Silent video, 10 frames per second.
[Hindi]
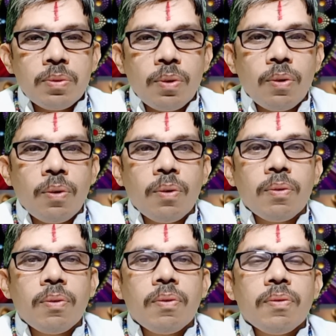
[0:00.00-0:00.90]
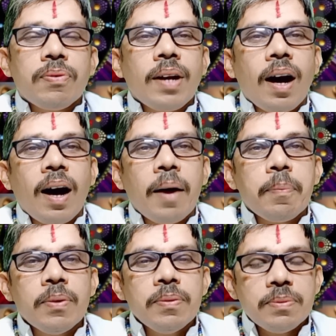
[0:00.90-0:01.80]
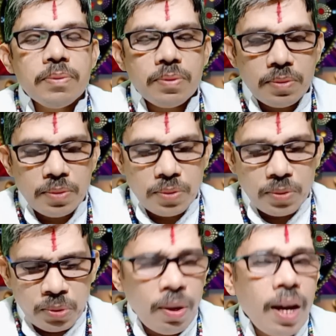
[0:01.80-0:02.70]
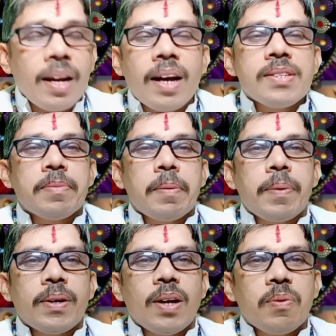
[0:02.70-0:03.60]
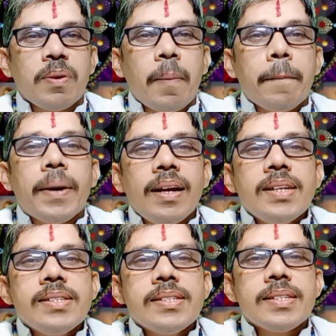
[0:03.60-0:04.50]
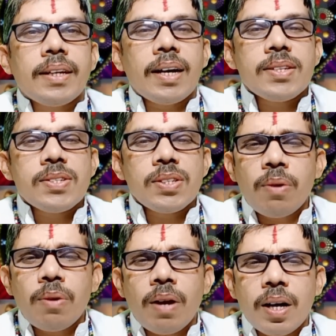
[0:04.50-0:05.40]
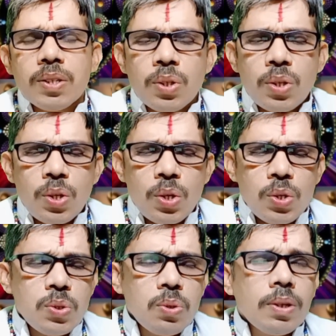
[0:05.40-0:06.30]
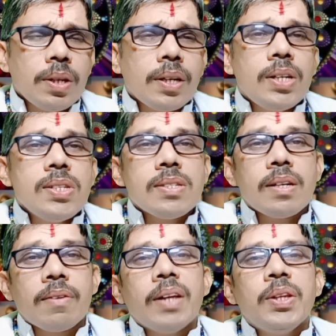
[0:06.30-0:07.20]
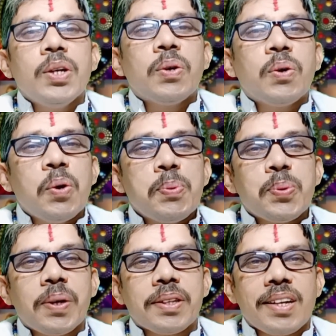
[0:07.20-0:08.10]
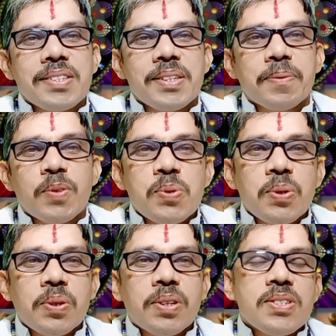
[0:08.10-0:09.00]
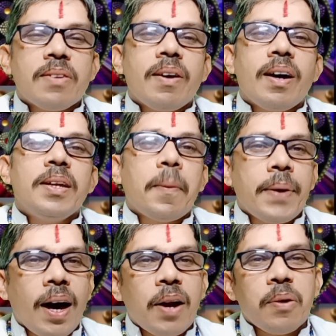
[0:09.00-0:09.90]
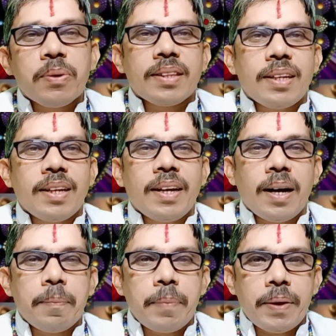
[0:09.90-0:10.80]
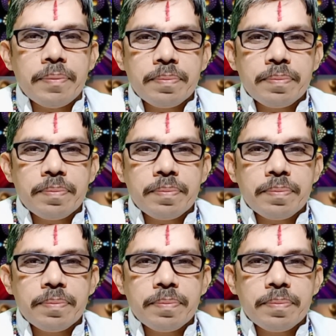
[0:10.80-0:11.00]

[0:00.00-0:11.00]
तो फिर आप तुला राशि में पैदा हुए हैं बैलेंस की राशि है तुला शुक्र की सर्वाधिक खूबसूरत राशि शुक्र सर्वाधिक प्यार लुटाते हैं यहाँ पे